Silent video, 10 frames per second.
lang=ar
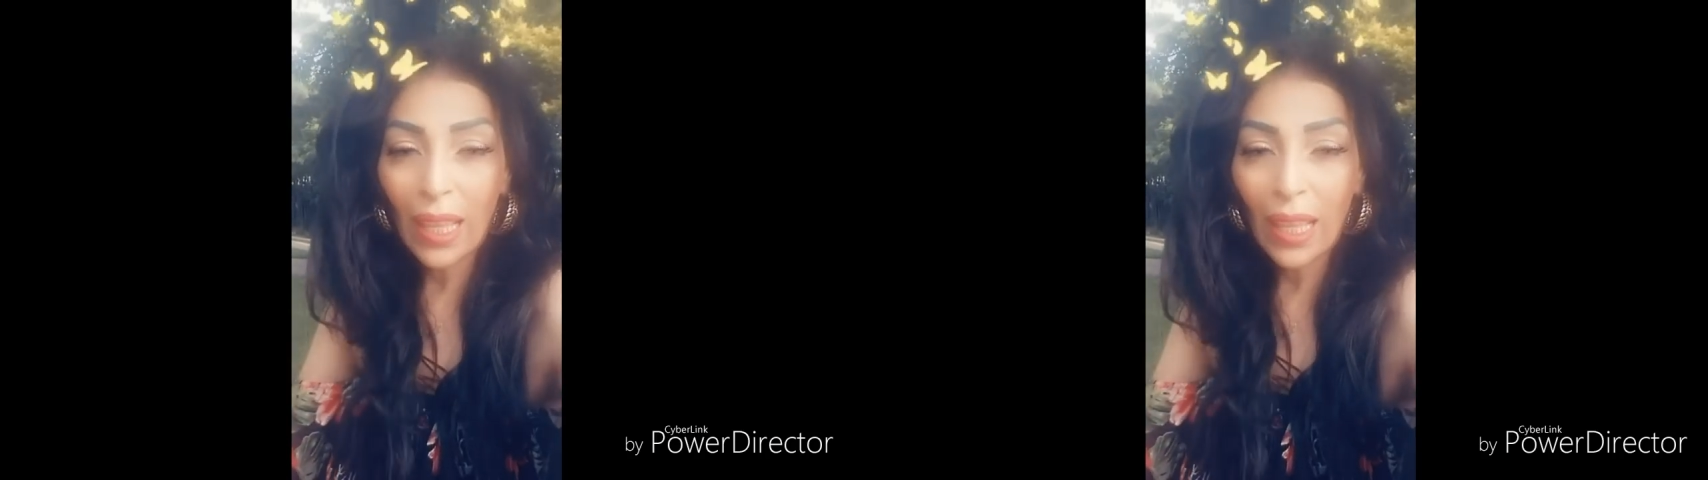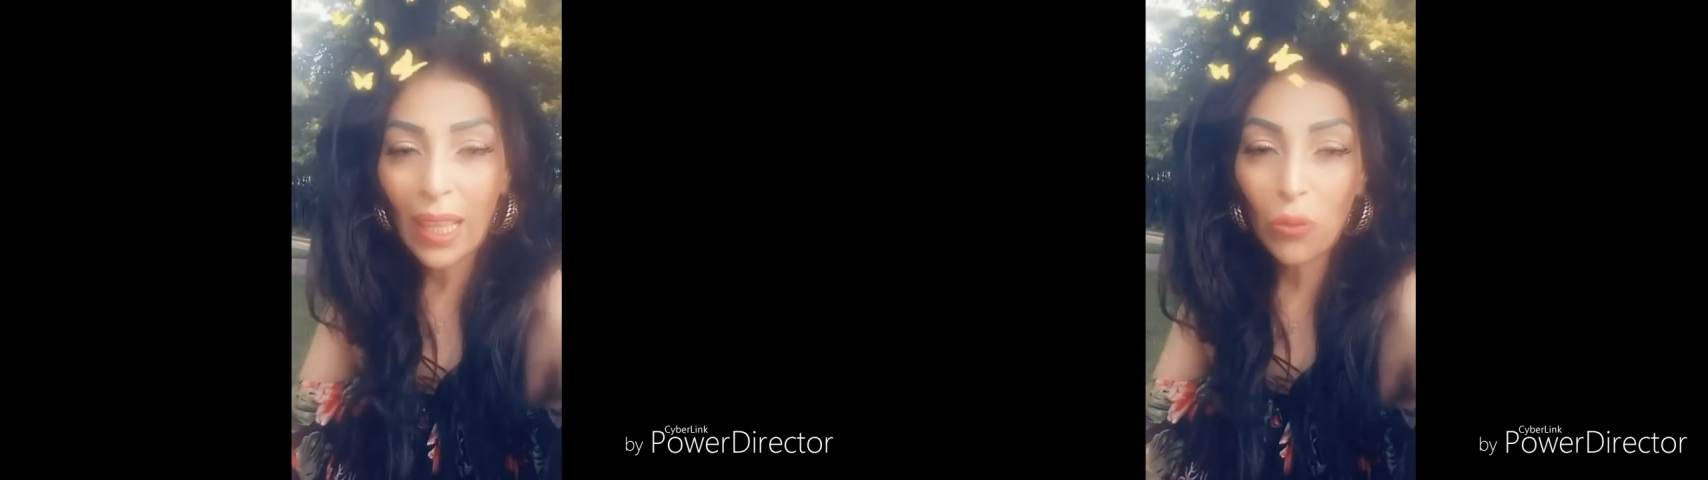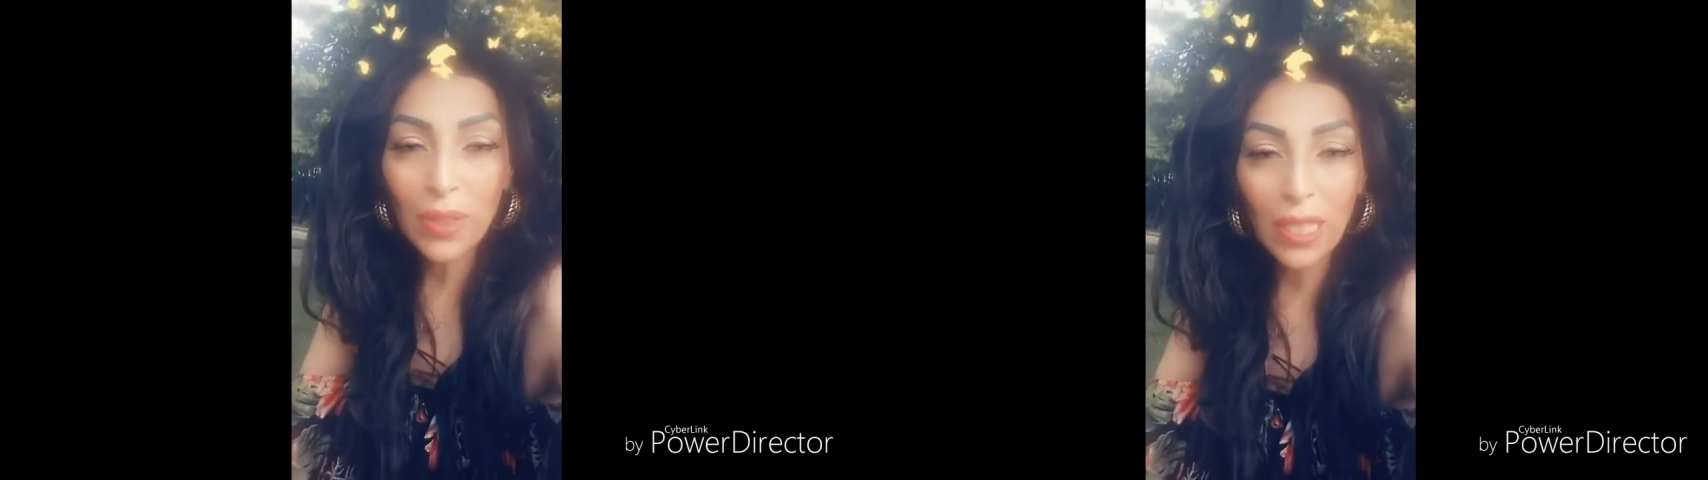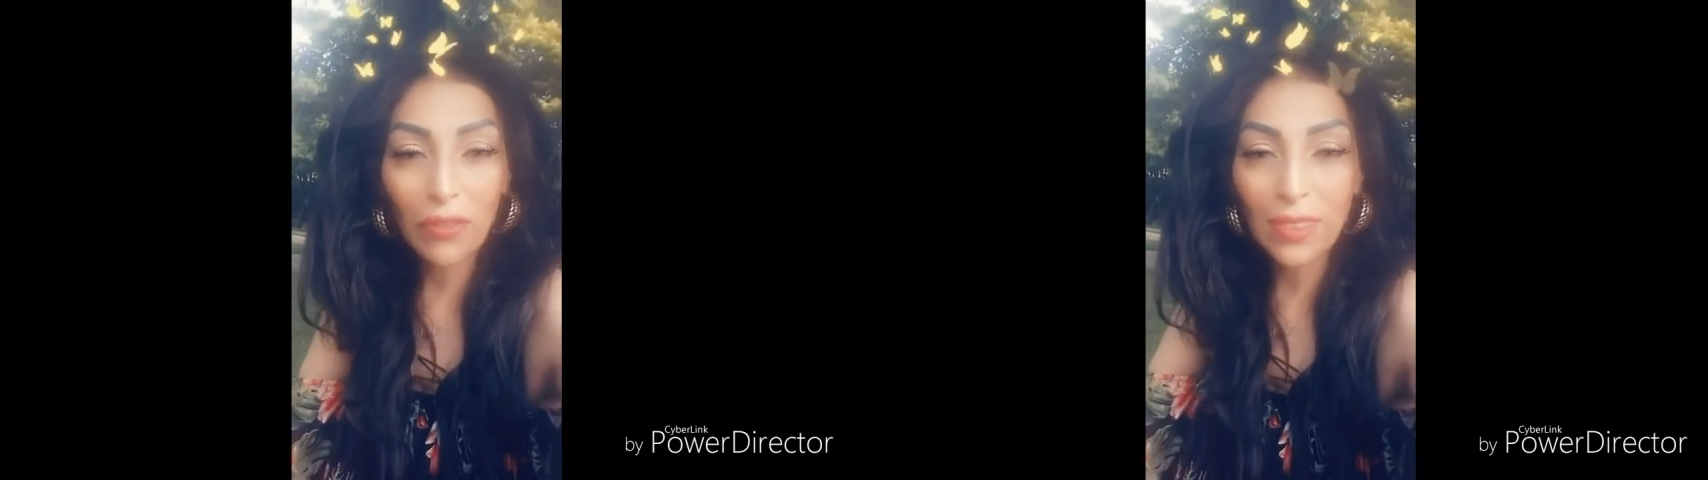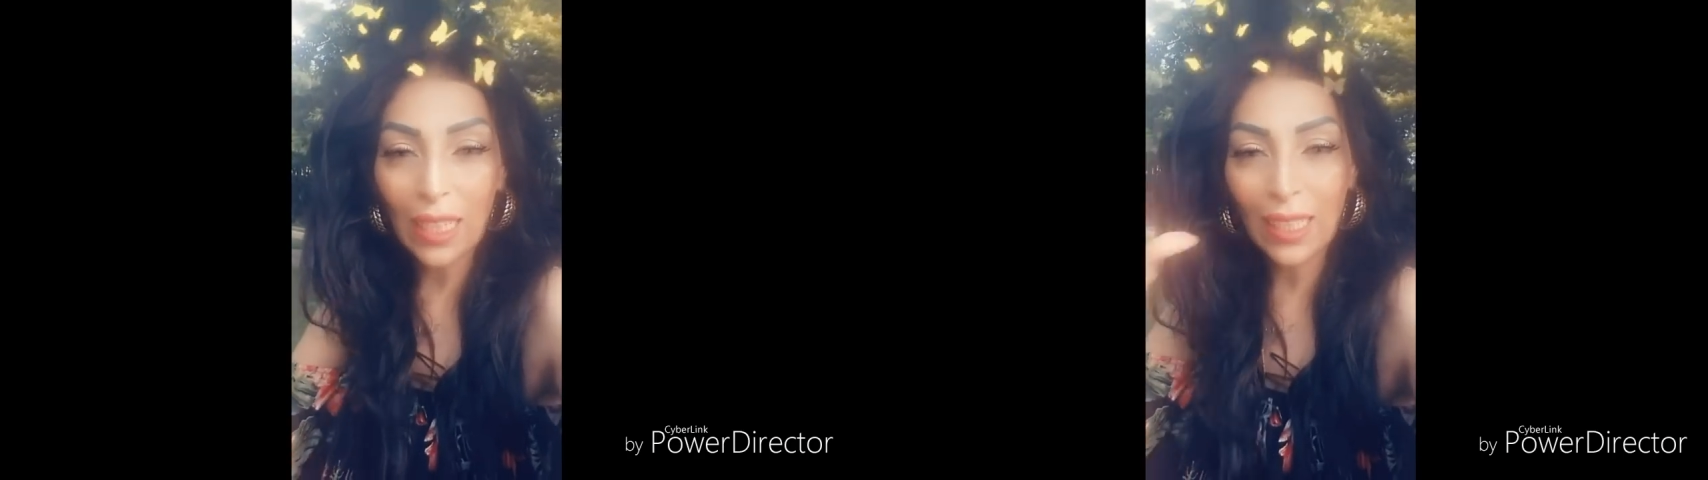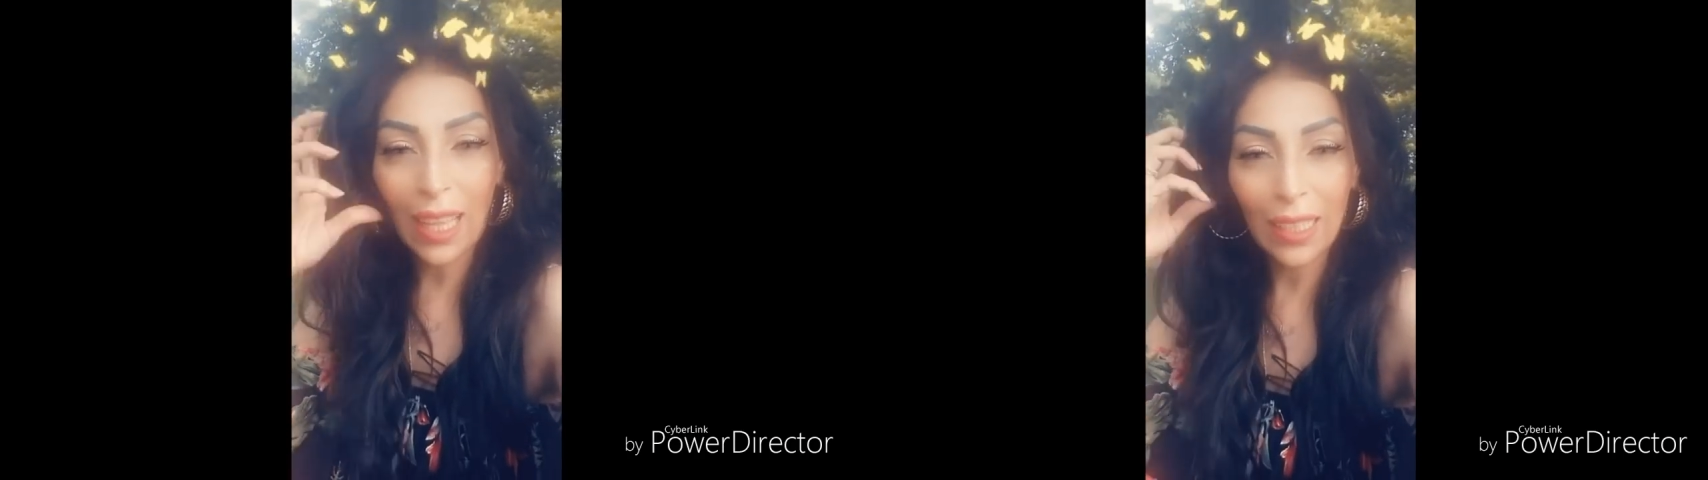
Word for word: كانوا بزاف التعليقات